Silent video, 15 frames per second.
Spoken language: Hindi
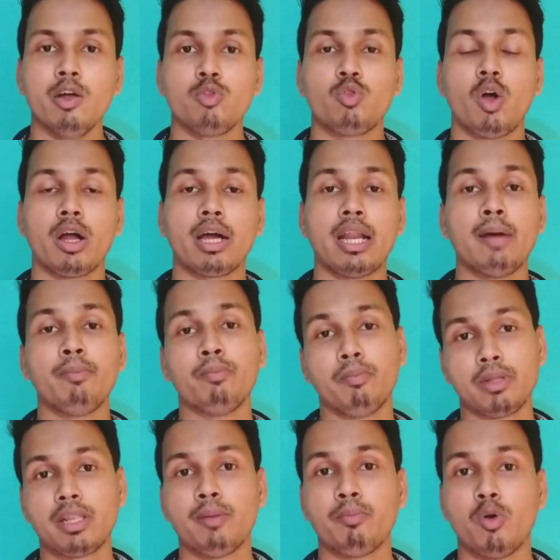तो अगर आप
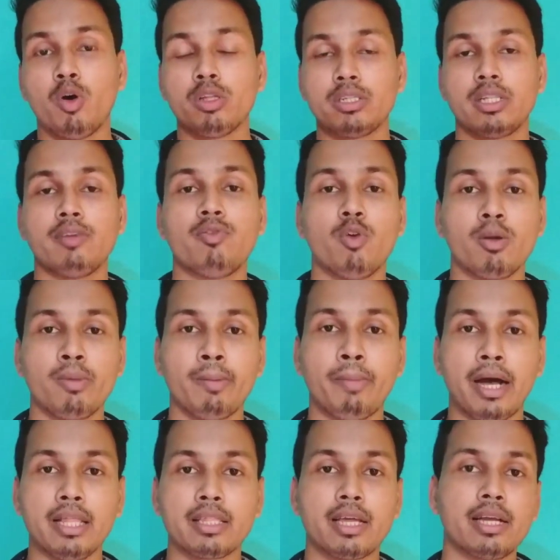मतलब बहुत ज़्यादा फ़ोन में
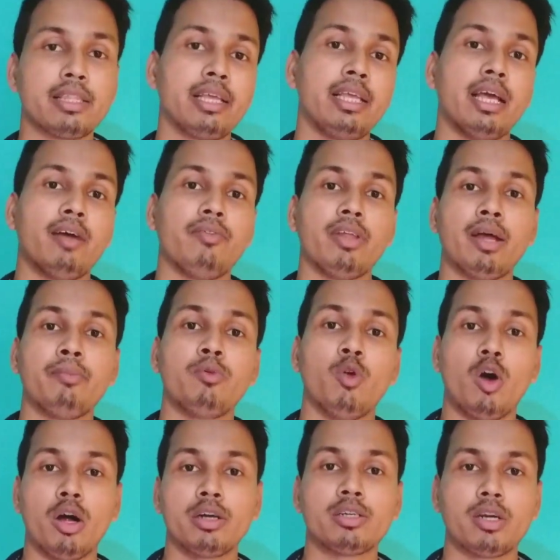बात करते हैं या फिर आप
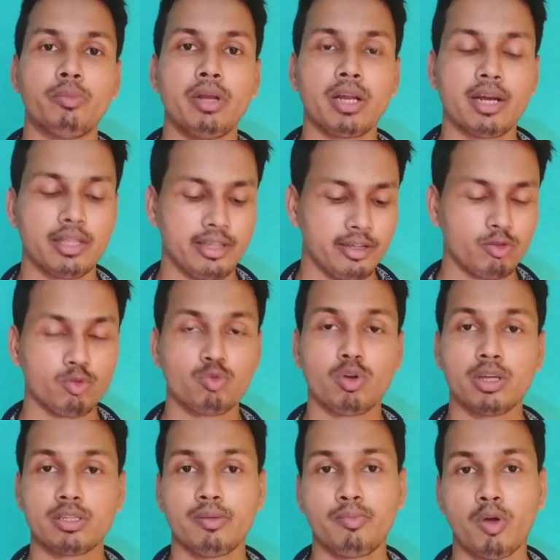लॉन्ग ट्रैवल करते हैं तो
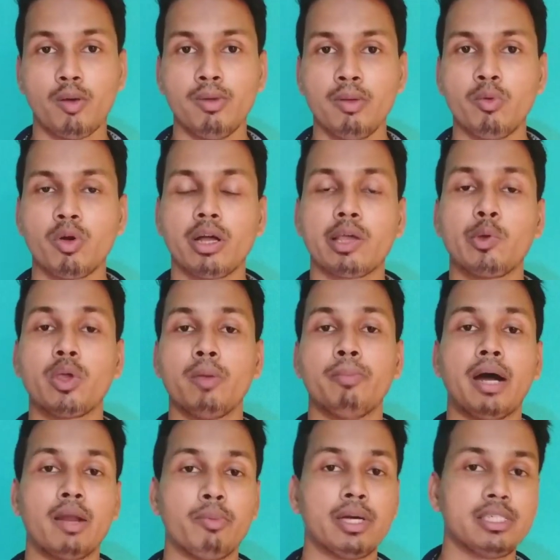थोड़ा सा प्रॉब्लम होगा क्योंकि
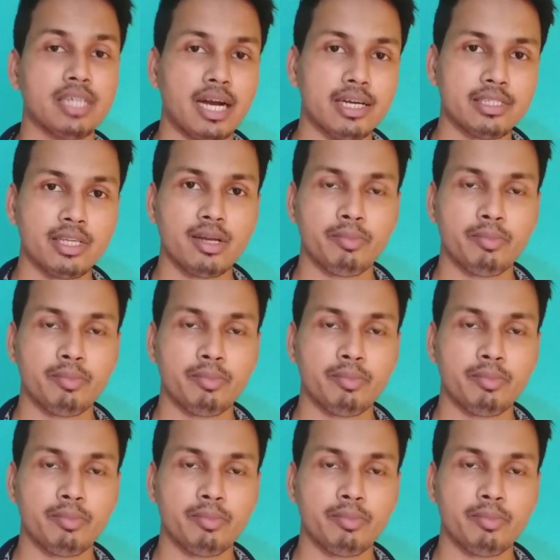बार बार चार्ज देना